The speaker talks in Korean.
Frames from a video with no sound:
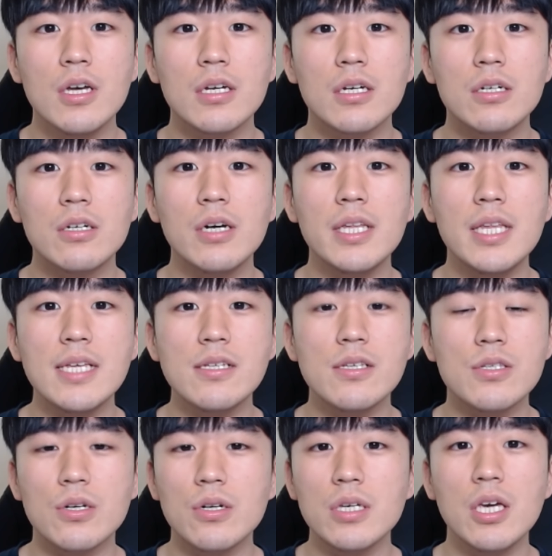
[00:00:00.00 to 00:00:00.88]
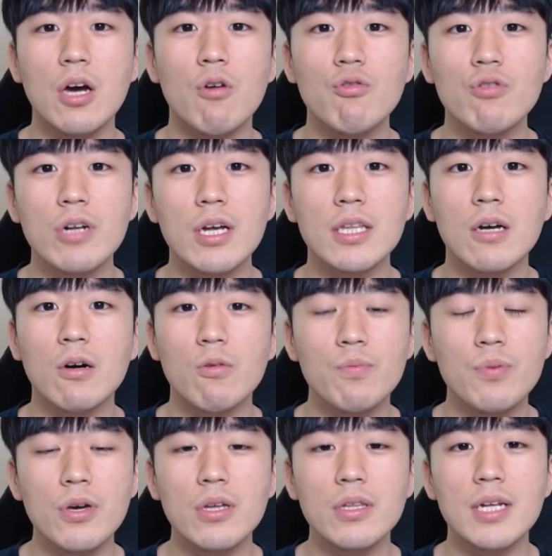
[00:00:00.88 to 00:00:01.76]
그거에 대해서 저렇게
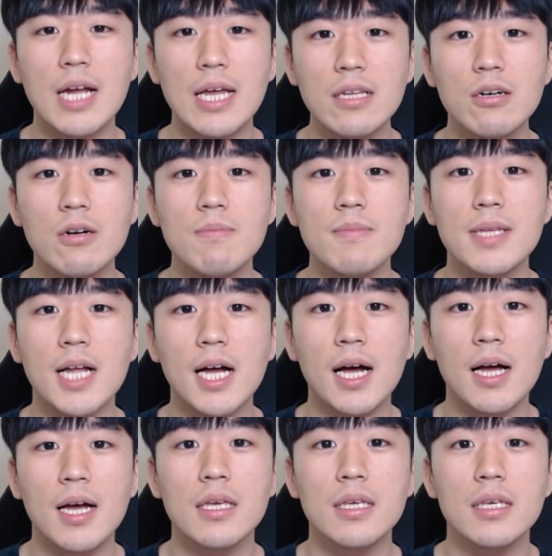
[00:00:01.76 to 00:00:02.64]
억울하다고 표현을 하는 겁니다.